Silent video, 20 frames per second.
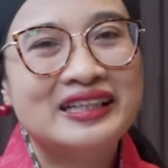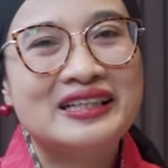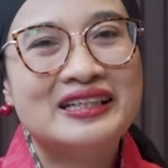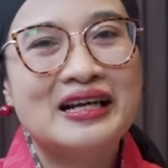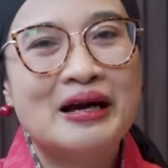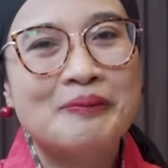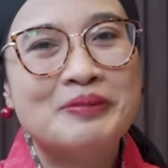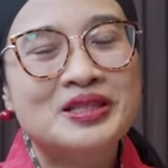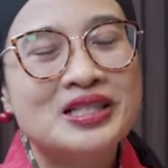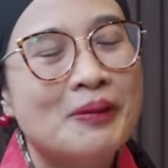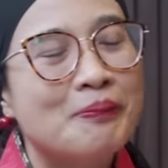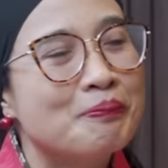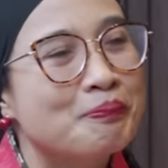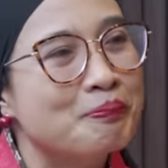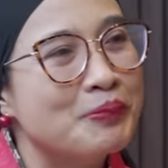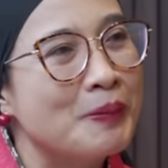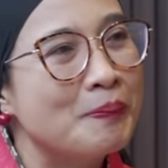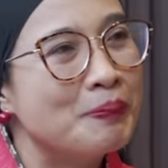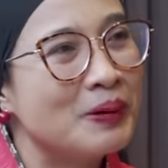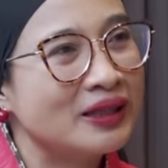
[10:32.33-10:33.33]
tidak bisa
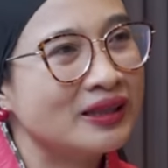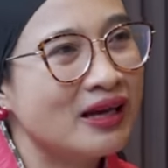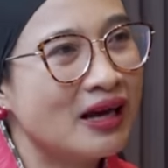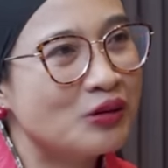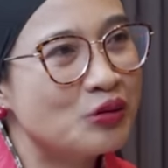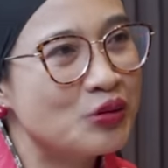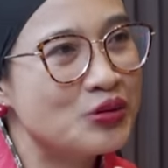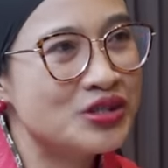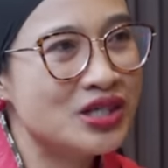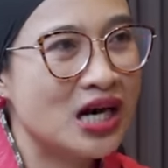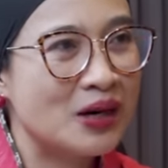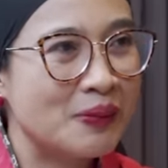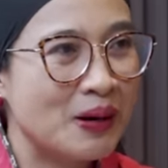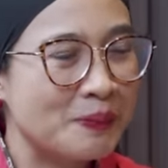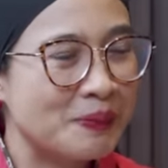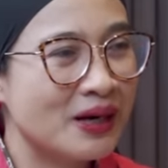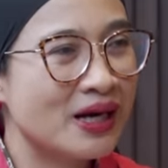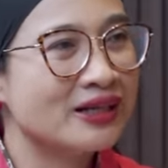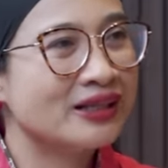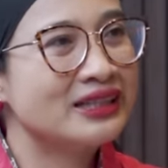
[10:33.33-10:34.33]

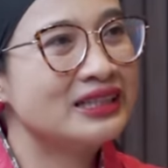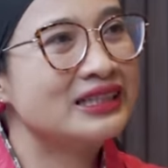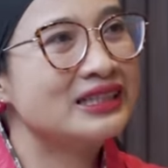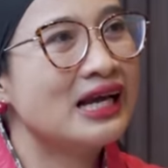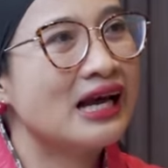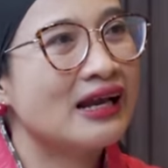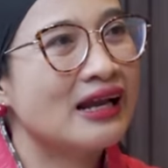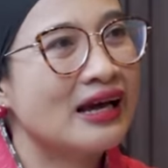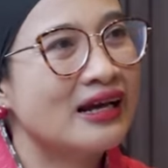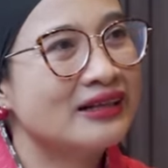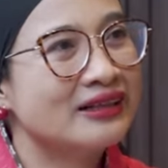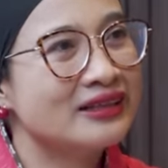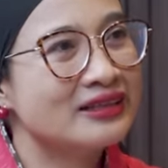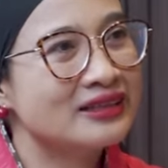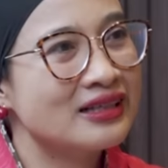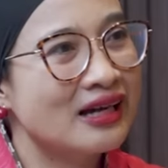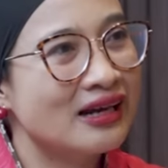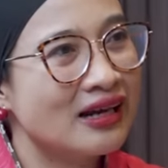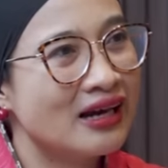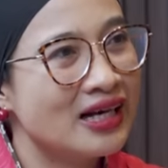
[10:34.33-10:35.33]
mempertanggungjawabkan
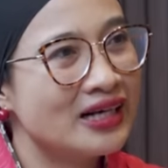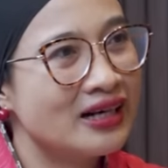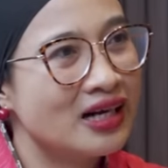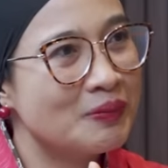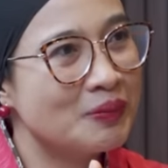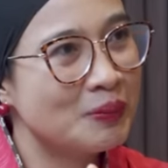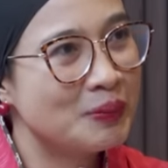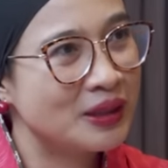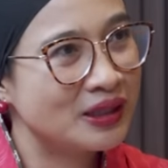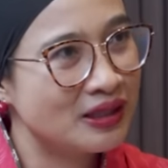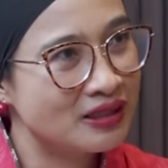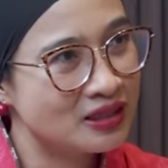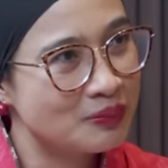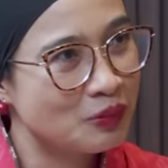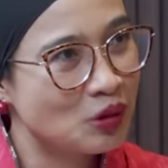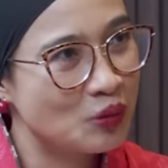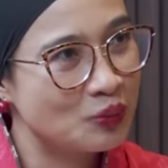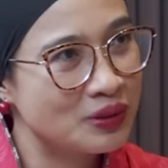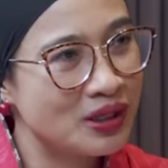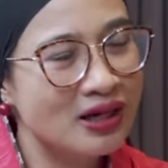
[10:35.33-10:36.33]
kesalahan-kesalahan dari pemerintah
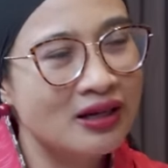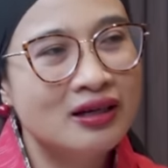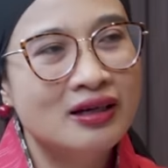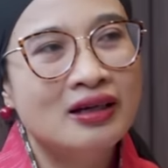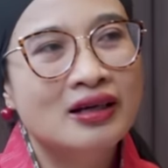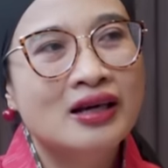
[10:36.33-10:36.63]
sebelumnya.